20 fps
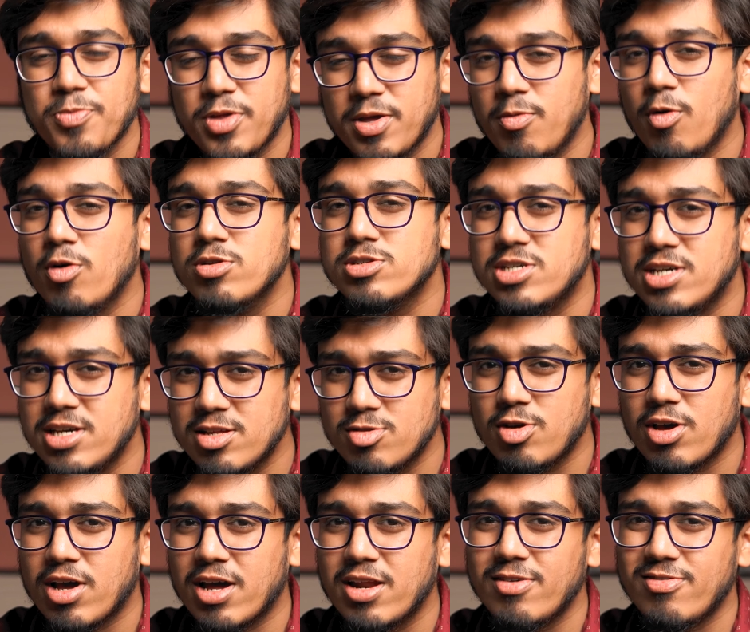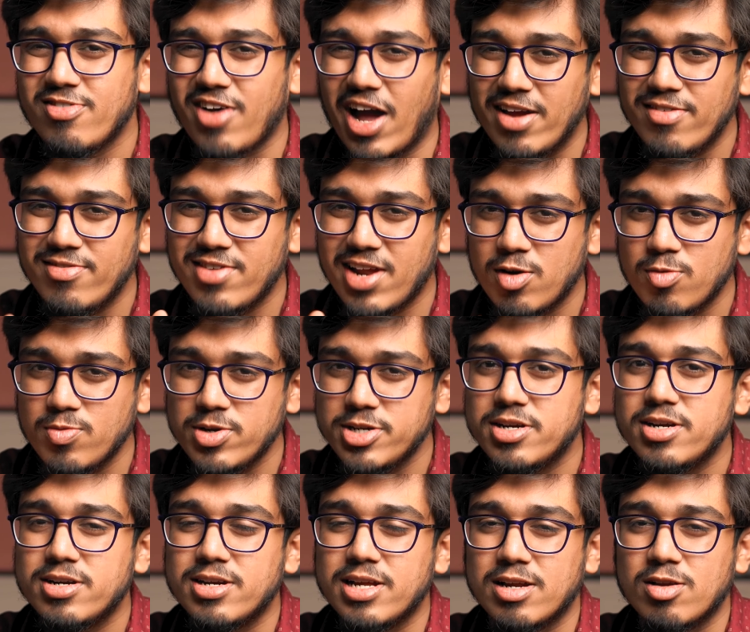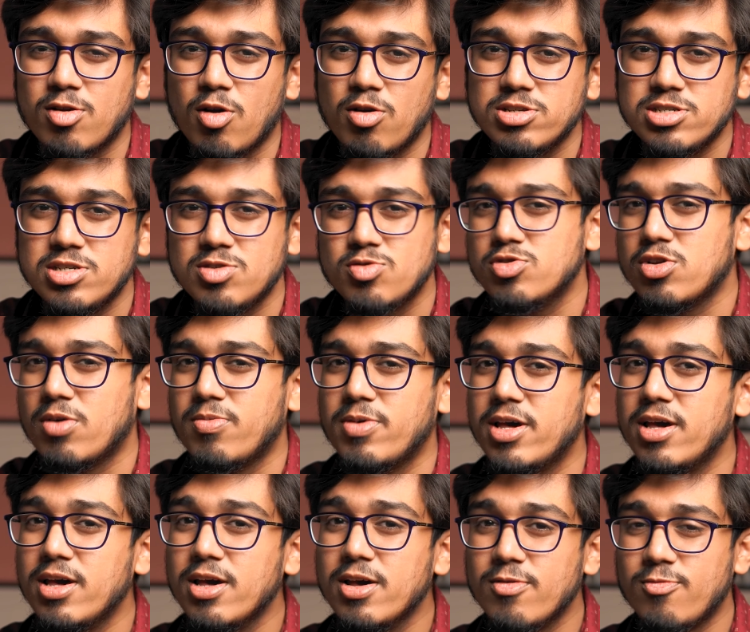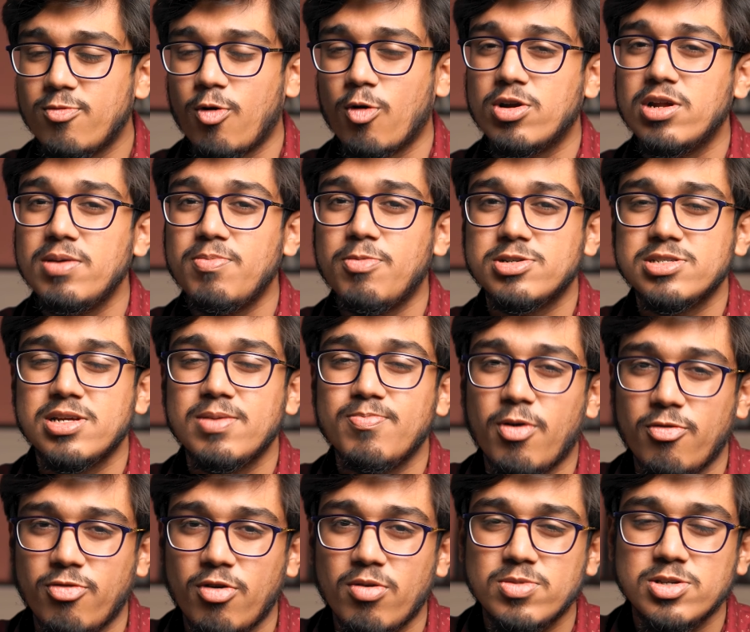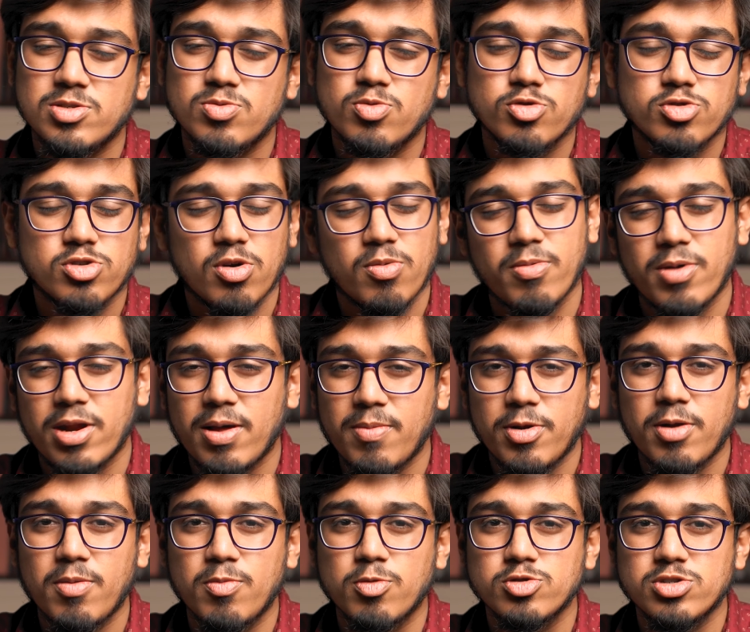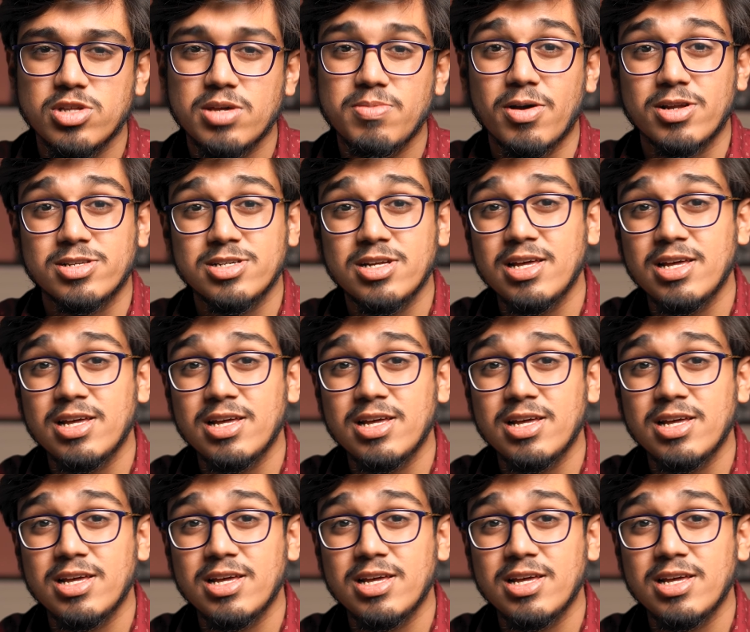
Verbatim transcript: এবং যেহেতু এখানে ফাইভ ন্যানোমিটার টেকনোলজি ইউজ হবে ফর্টি পার্সেন্ট পারফরমেন্স বুস্ট হবে মানে আপনারা বুঝতেই পারছেন